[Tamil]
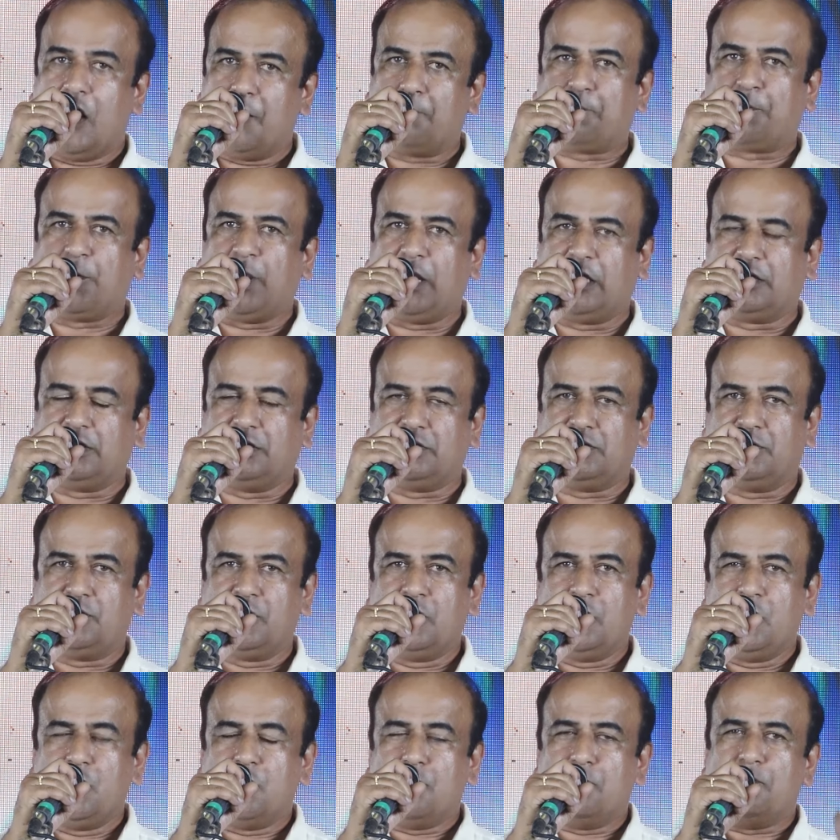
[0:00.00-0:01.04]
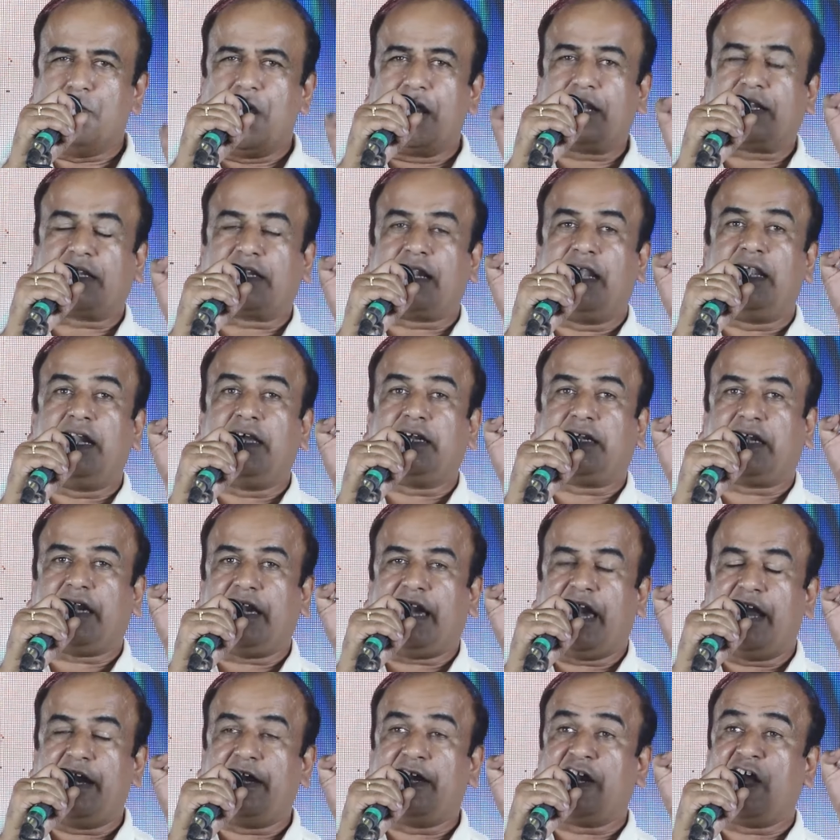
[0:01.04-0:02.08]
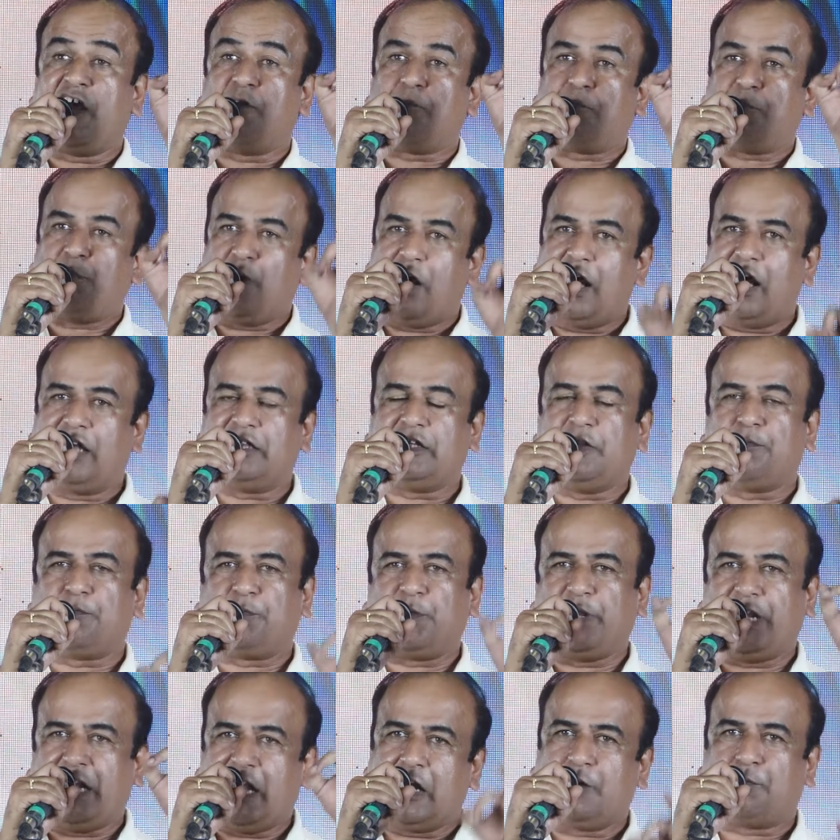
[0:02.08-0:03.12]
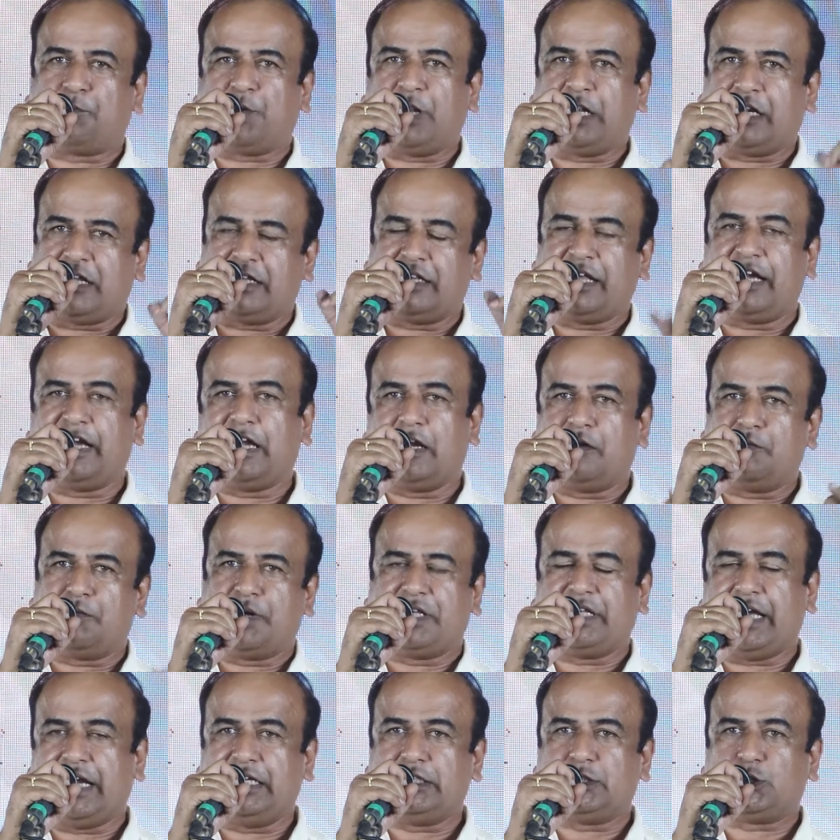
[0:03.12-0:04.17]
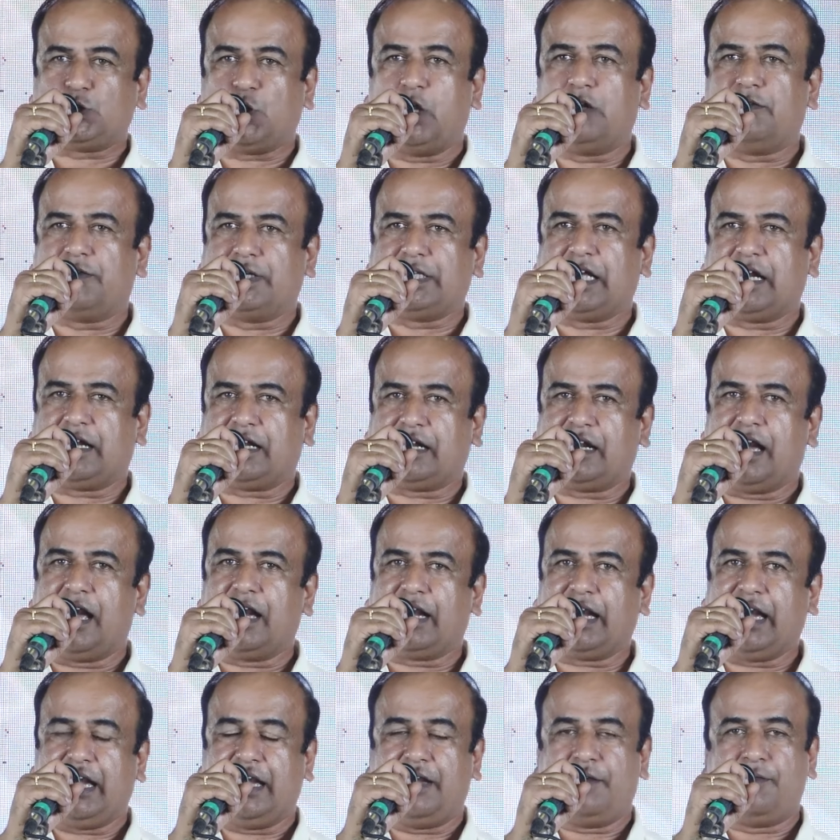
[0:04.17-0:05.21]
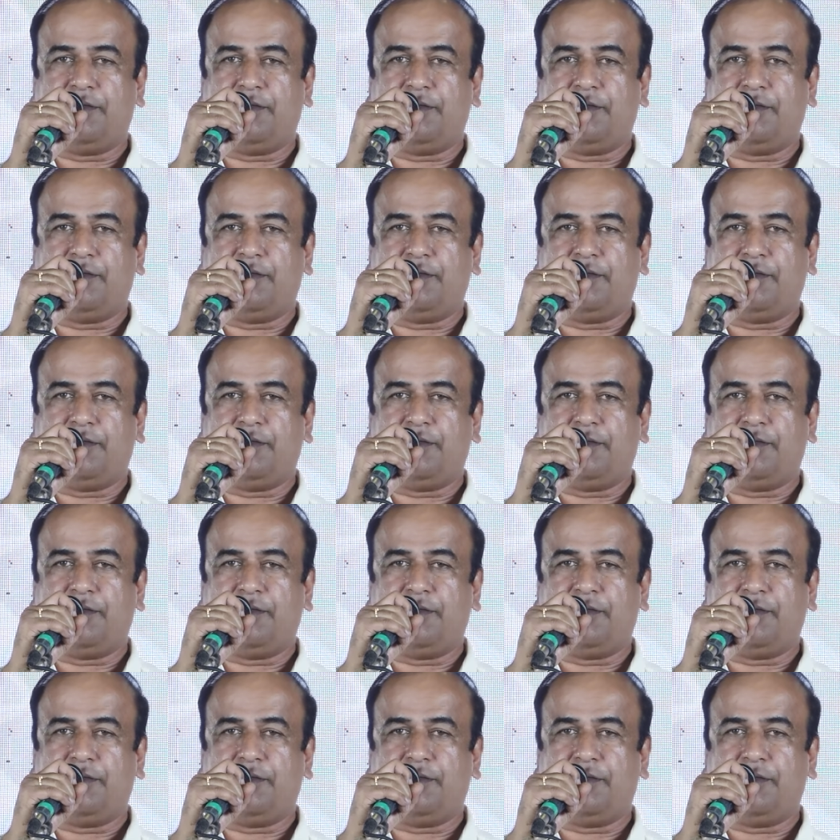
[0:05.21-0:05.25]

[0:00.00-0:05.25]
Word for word: அப்பொழுது மக்களுக்கு என்ன பாதிப்பு ஏற்பட்டது என்பதை சொல்வதற்காக